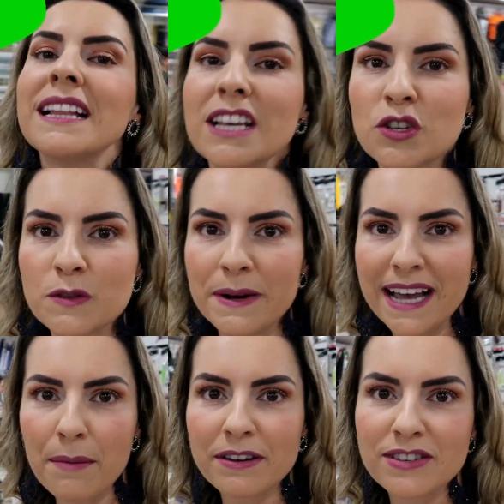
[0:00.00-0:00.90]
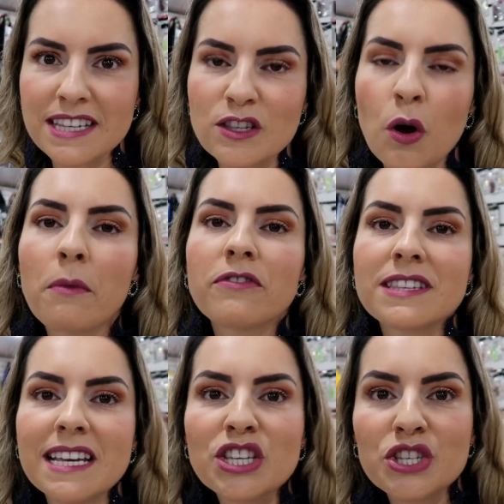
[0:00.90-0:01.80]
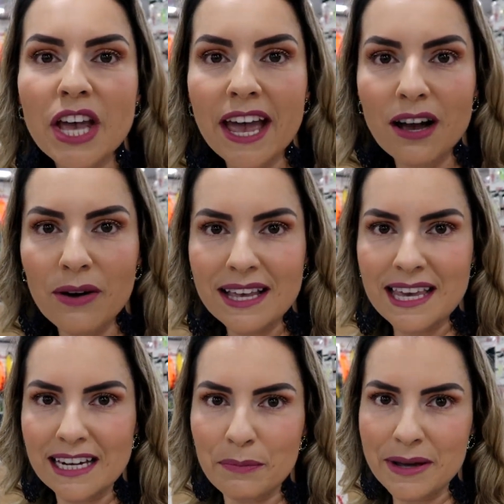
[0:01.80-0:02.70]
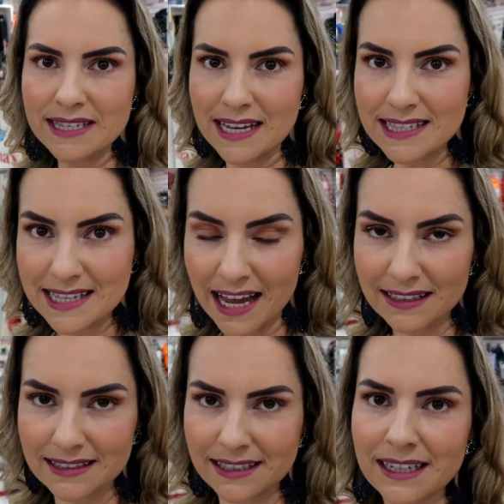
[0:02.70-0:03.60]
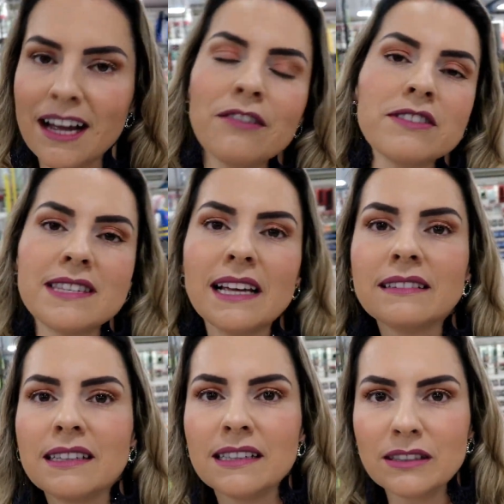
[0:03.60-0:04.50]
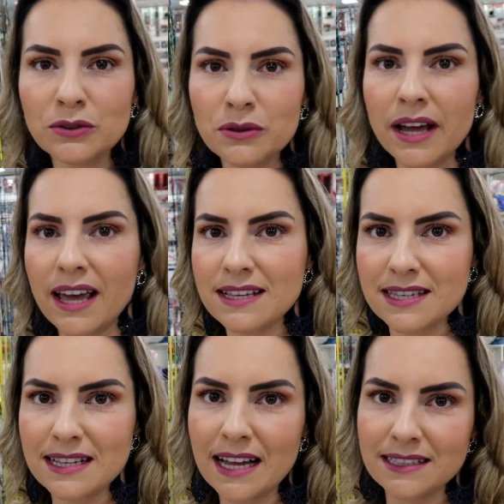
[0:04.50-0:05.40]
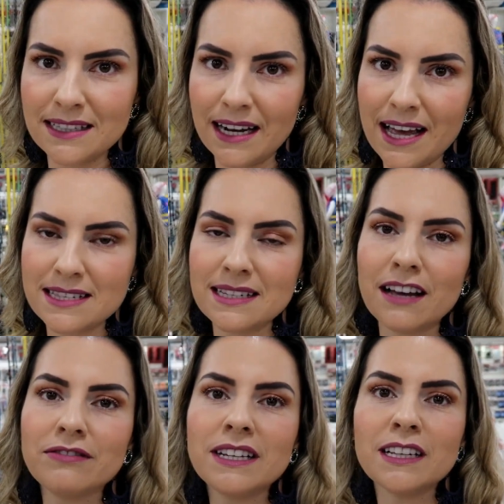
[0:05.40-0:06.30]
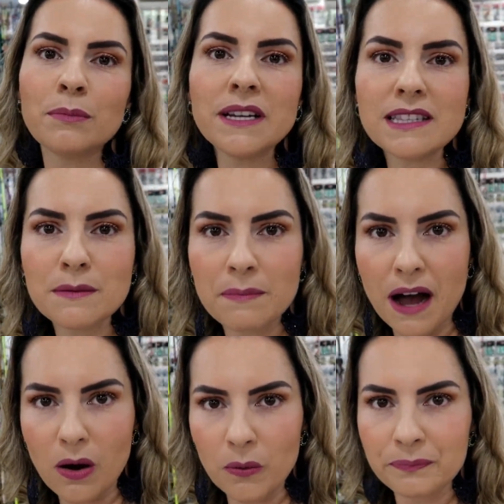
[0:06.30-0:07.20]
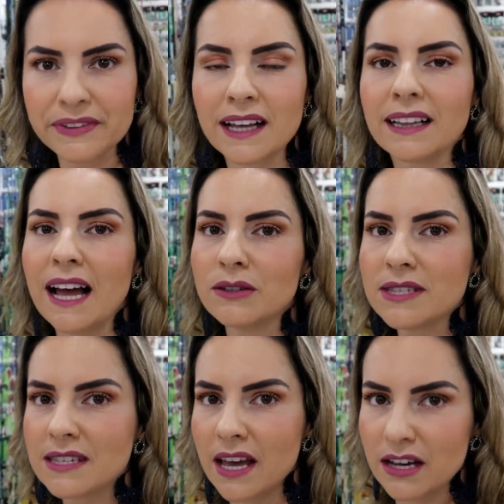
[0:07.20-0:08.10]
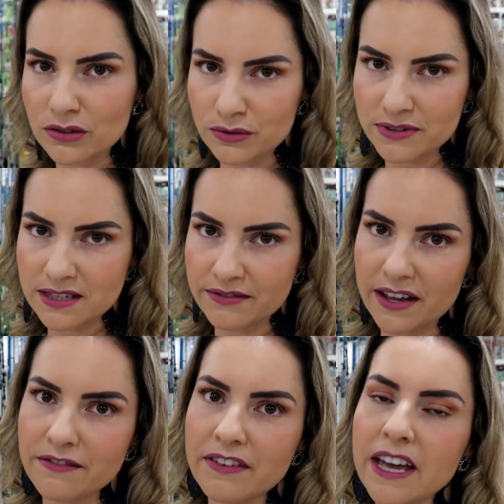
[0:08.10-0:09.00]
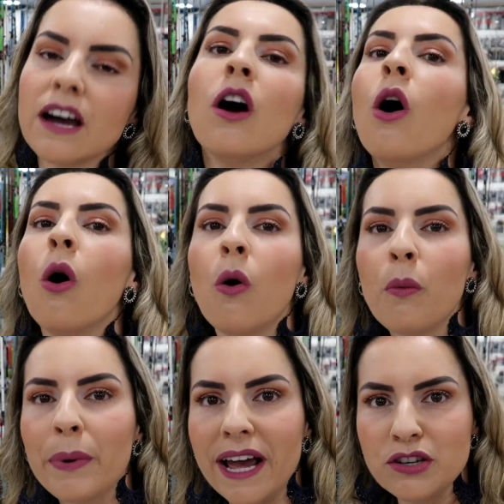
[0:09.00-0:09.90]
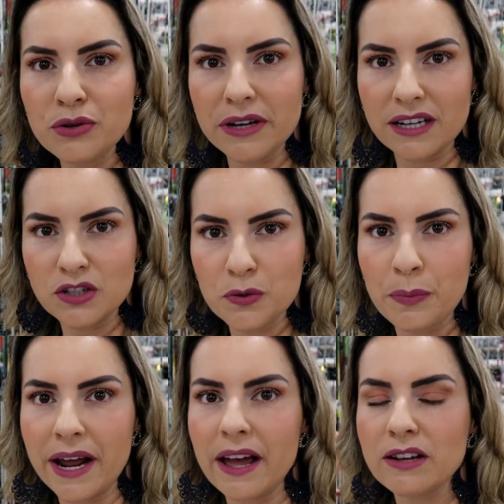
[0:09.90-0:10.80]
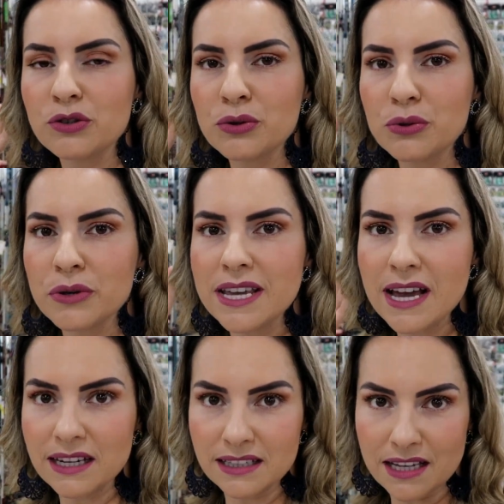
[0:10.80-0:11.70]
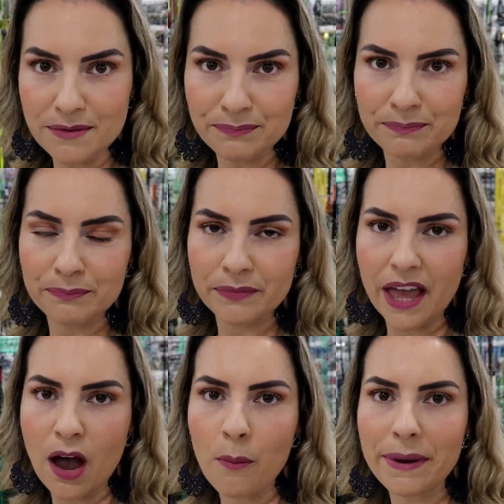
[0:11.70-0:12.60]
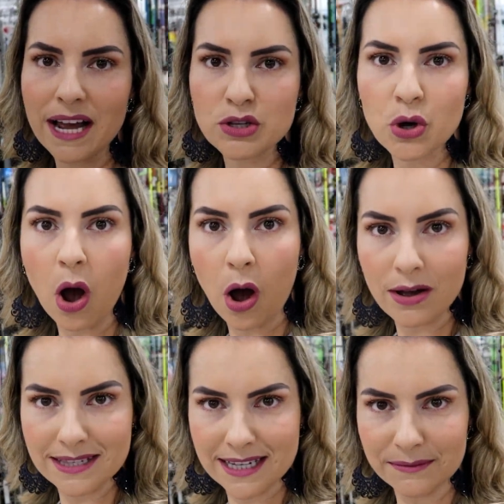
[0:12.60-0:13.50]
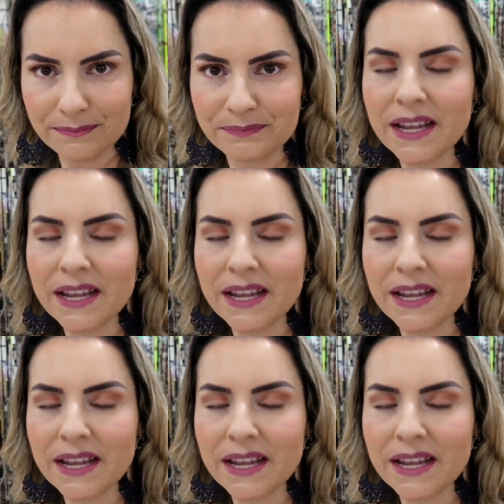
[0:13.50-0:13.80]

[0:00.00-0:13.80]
Deixa eu explicar para vocês como vocês chegam aqui na Pesca Center. Você entrando em Cidade de Leste na avenida principal, lado esquerdo, você vai ver um prédio grande, um prédio Yang, é um prédio rosa.